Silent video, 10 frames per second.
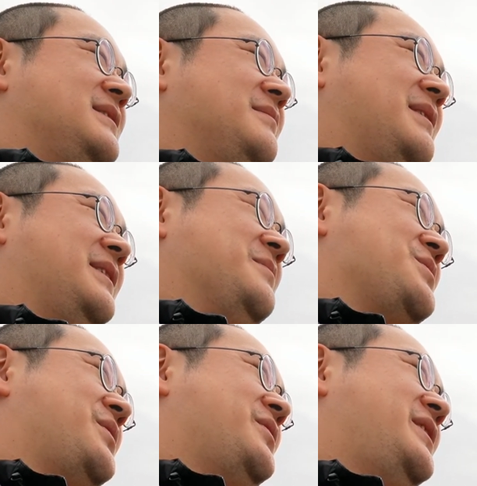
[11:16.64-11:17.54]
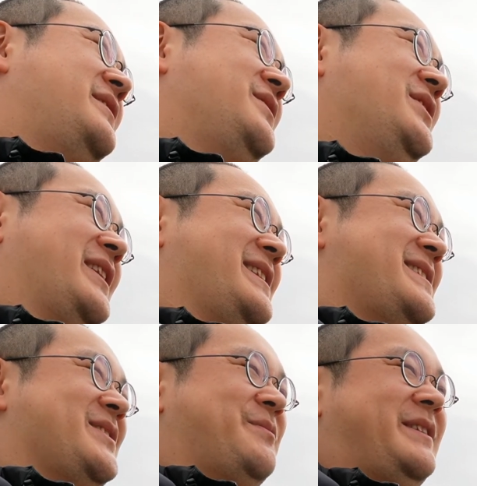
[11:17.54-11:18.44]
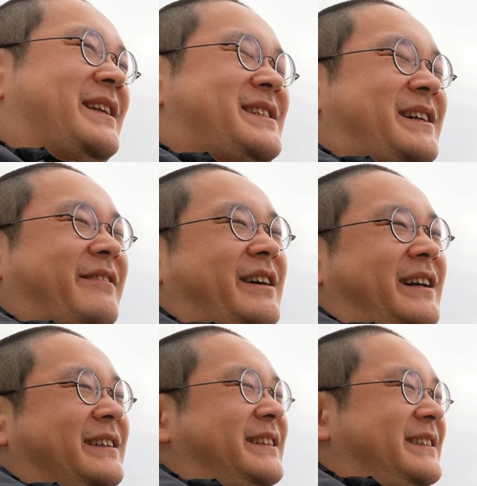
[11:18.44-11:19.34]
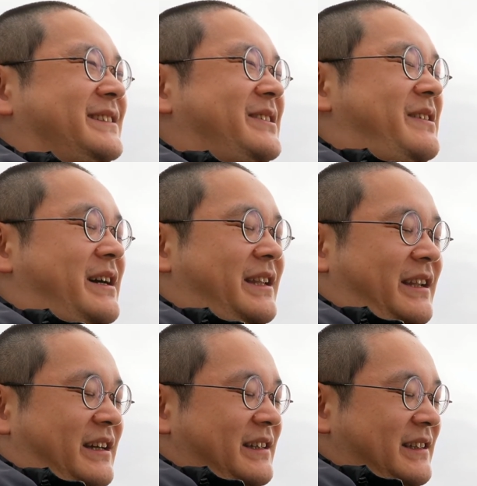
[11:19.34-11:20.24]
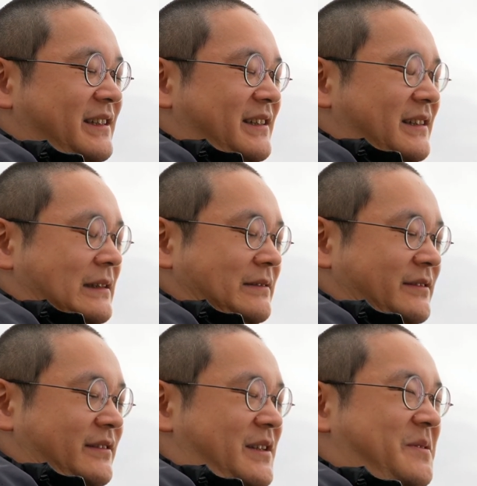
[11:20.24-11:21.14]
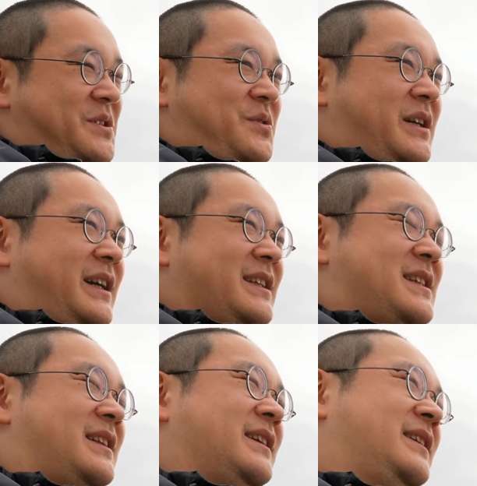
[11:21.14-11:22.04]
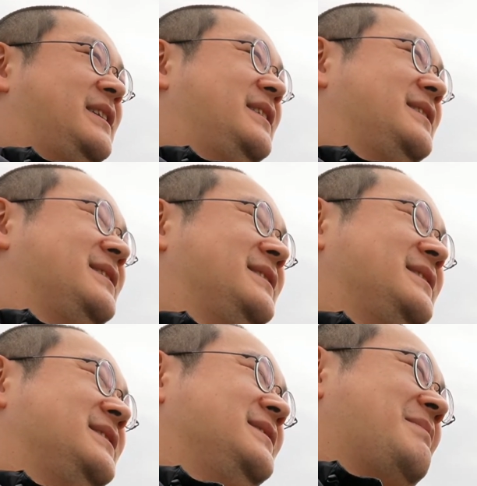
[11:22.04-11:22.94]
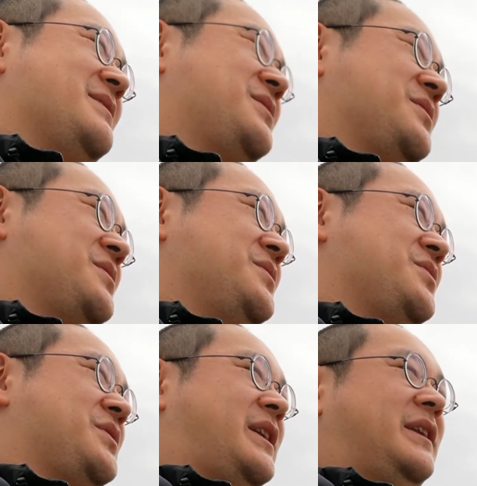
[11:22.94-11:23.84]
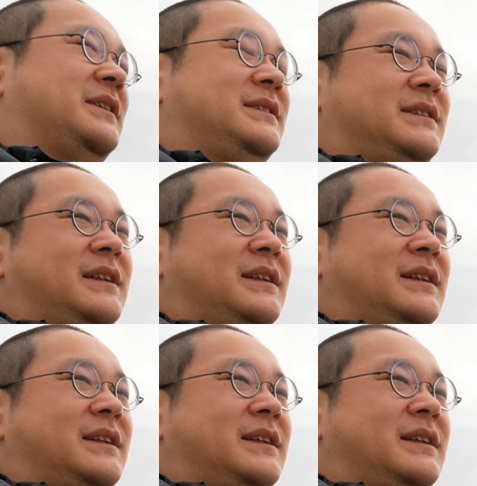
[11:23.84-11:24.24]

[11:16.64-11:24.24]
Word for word: うん、まあでもそれをやるのが日曜日になっちゃうのかそれは嫌だな、うん、でもしょうがないですかね、うん、まあちょっとそういう状態です